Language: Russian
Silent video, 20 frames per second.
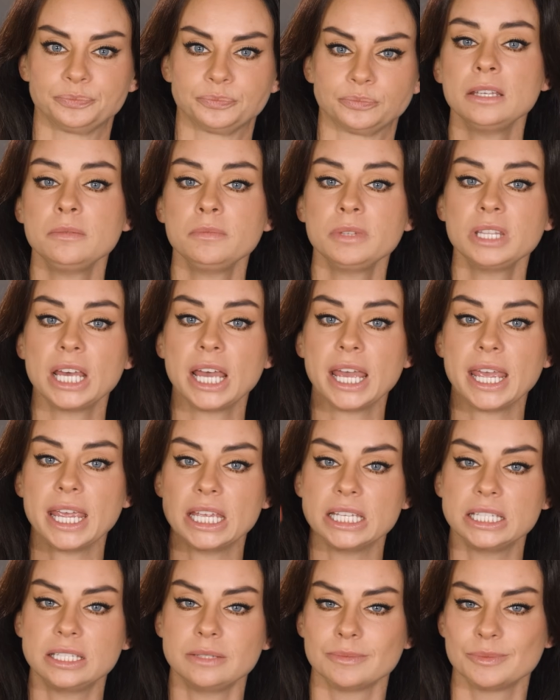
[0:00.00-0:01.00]
Именно
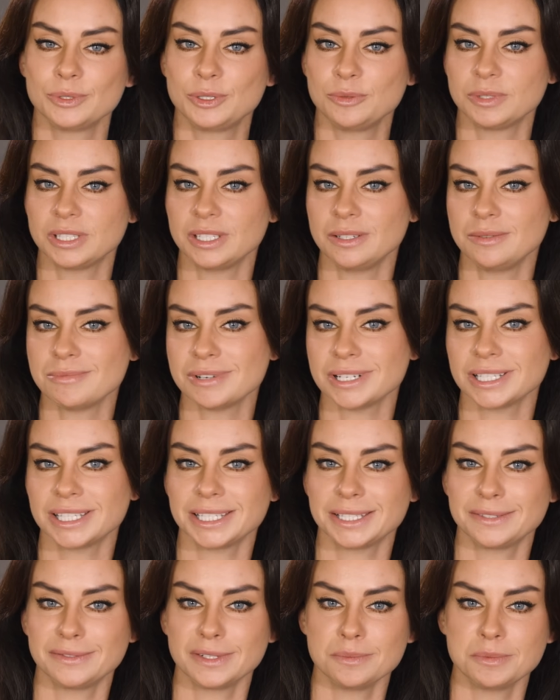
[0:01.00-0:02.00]
этим будем заниматься
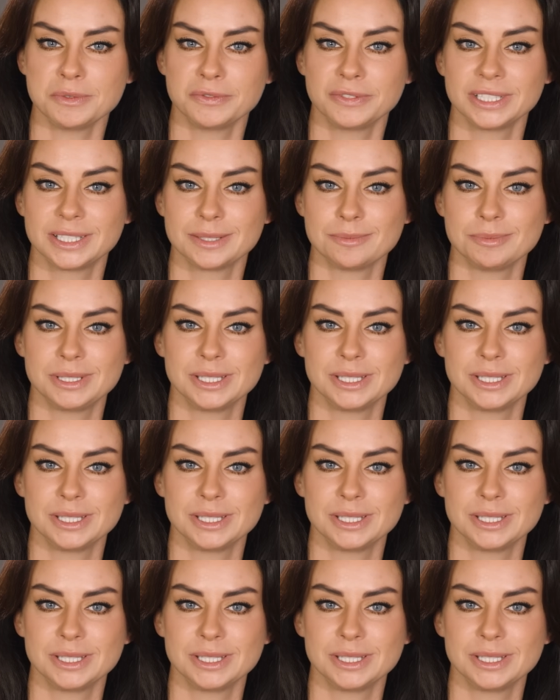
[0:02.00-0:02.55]
с вами в этом